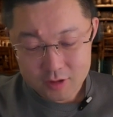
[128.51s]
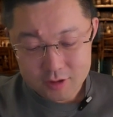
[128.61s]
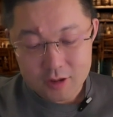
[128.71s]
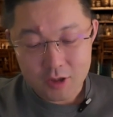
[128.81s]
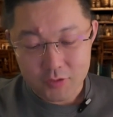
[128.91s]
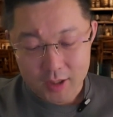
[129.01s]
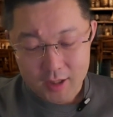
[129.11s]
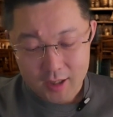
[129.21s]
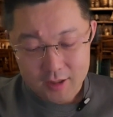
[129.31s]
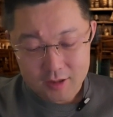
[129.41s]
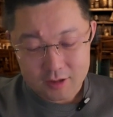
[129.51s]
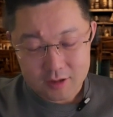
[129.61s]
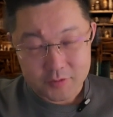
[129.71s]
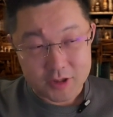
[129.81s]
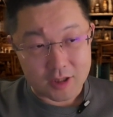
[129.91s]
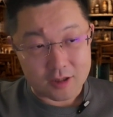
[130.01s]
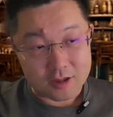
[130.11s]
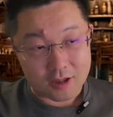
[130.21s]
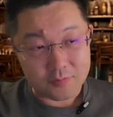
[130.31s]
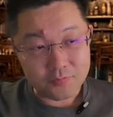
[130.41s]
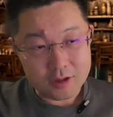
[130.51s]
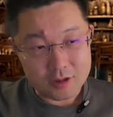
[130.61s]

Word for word: 今天我还看了一个特别神的事儿，